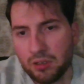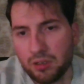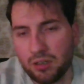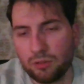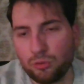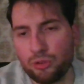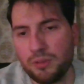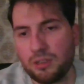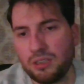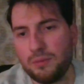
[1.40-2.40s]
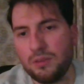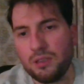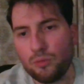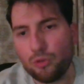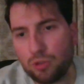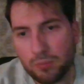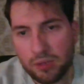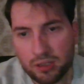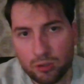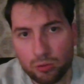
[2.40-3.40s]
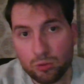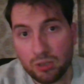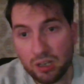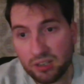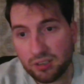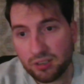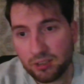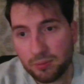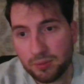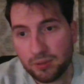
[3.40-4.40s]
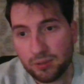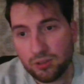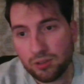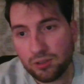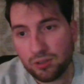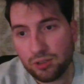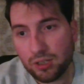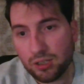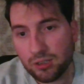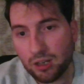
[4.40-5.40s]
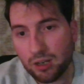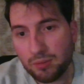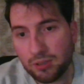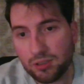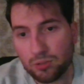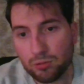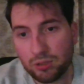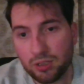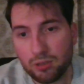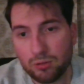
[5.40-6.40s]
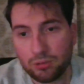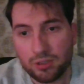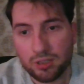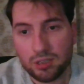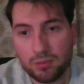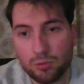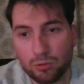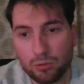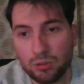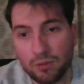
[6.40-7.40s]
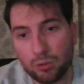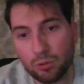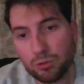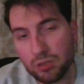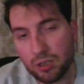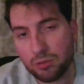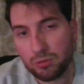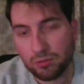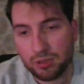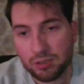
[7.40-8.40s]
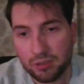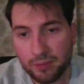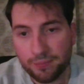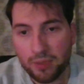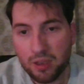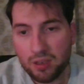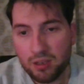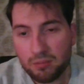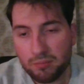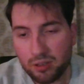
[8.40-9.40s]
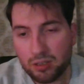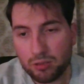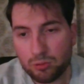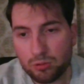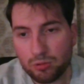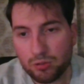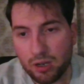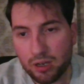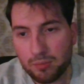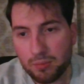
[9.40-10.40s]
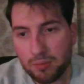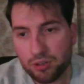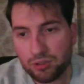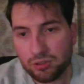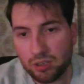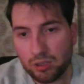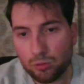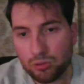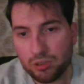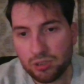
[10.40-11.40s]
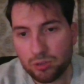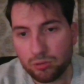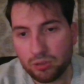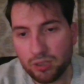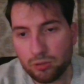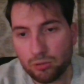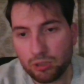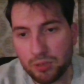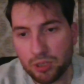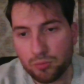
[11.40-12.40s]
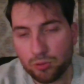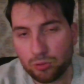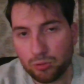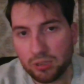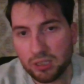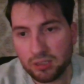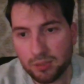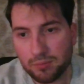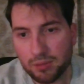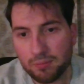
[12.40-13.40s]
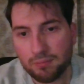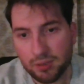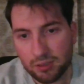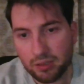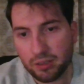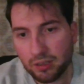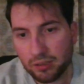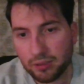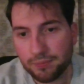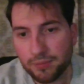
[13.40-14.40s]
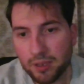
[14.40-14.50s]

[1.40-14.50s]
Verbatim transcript: 6 Şubat 2023'te merkez üssü Gaziantep'in e, Şehit Kamil ilçesi olan 7.8 büyüklüğünde ve 9 saat sonrasında merkez üssü Kahramanmaraş'ın Ekenözü ilçesi olan 7.5 büyüklüğünde iki deprem meydana geldi.